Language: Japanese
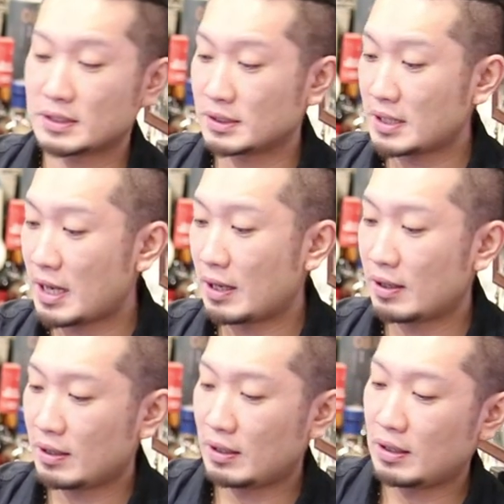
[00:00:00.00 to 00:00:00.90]
すね、
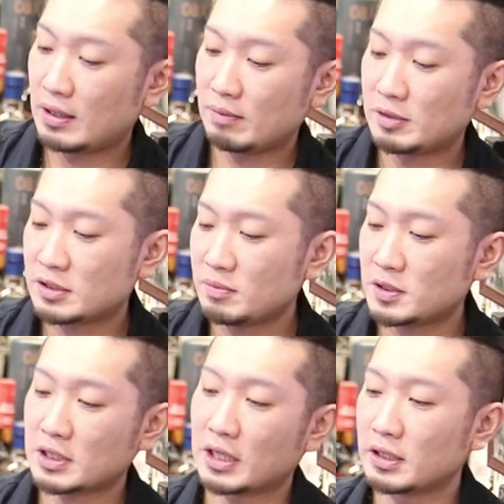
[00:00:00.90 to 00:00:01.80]
えー、三
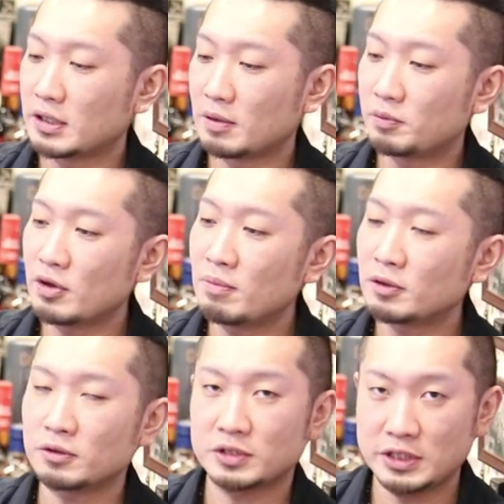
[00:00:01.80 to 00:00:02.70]
菱から出てる
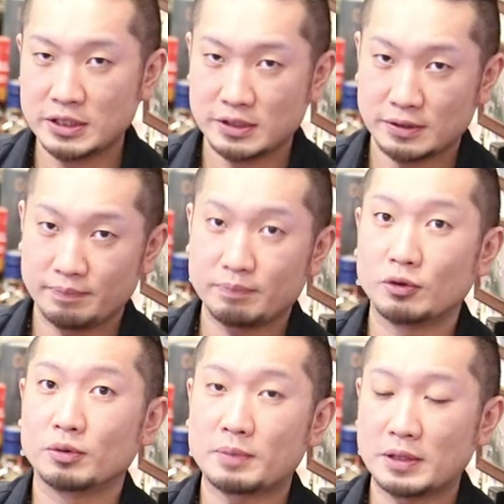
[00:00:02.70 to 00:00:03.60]
ピュアモルトシリーズ
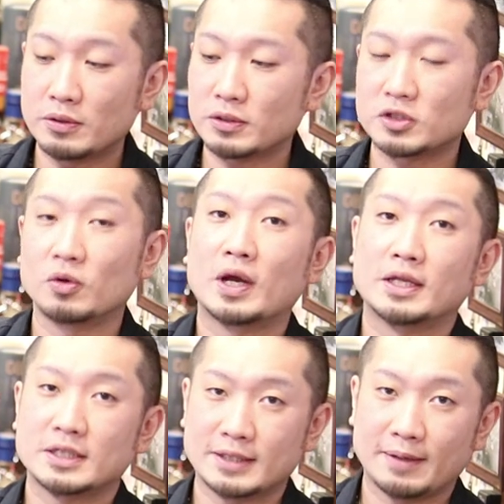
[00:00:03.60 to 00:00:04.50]
ボールペンの紹介
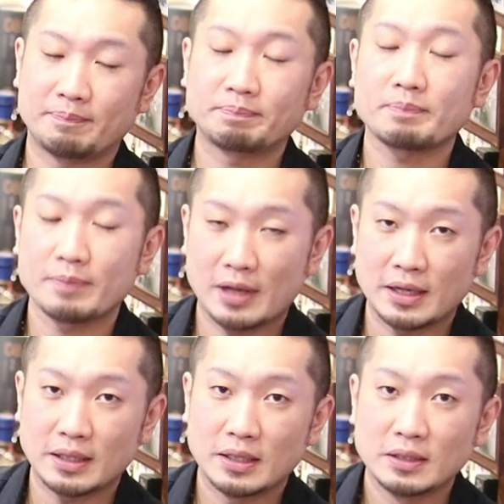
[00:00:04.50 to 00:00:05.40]
でした。はい
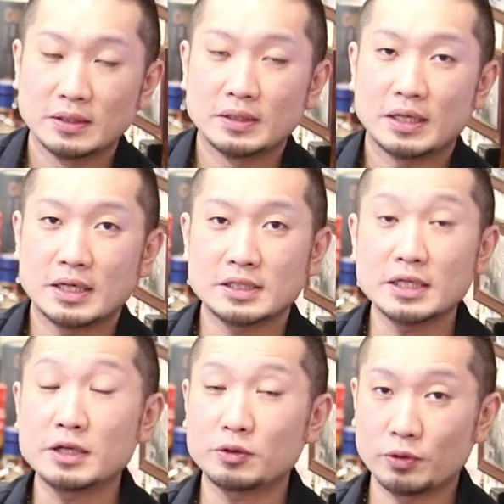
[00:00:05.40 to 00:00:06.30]
えー、
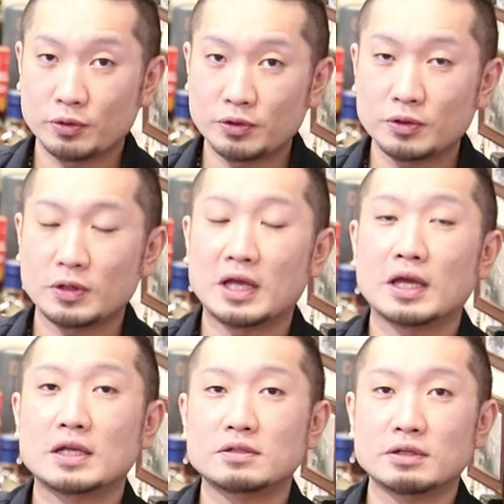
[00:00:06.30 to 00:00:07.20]
チャンネル登録、
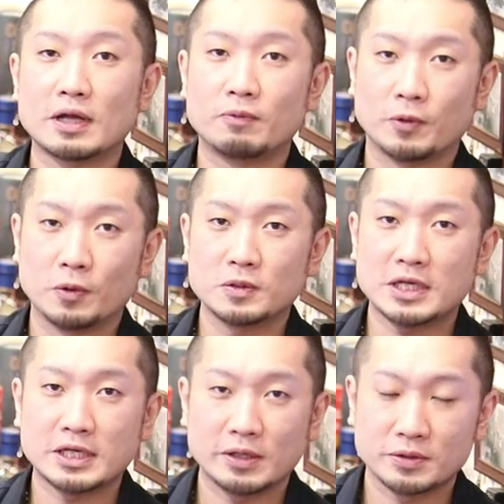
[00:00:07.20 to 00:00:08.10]
えー、Twitter フォロー
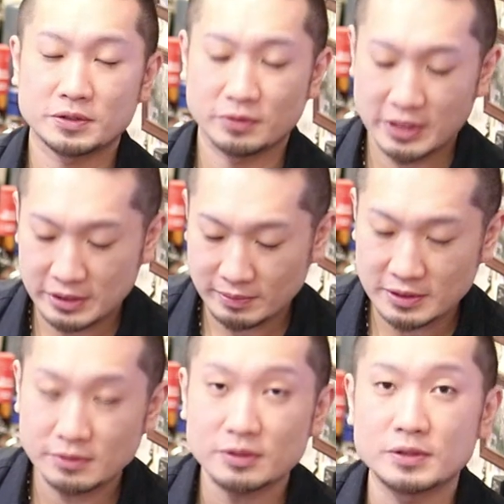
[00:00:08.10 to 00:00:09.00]
ぜひよろしくお願いしま
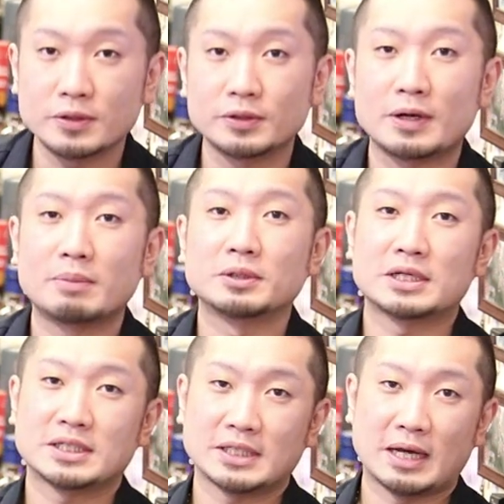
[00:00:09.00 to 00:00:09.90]
す。クロスロードラボ
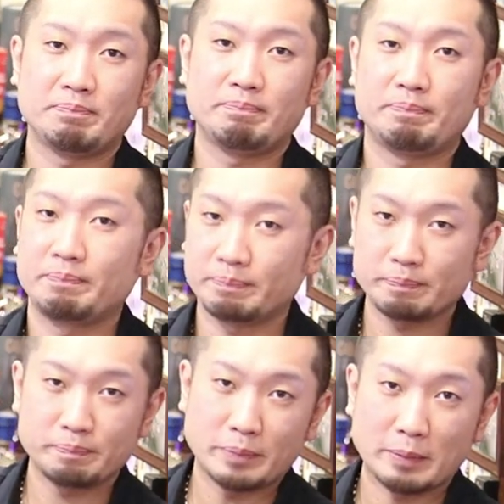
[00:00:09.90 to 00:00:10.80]
でした。
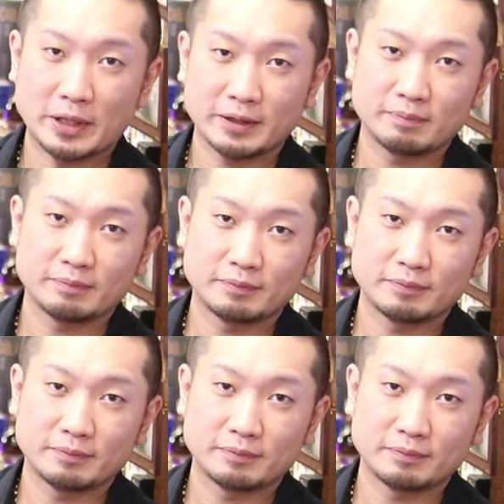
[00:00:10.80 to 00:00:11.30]
バイバイ。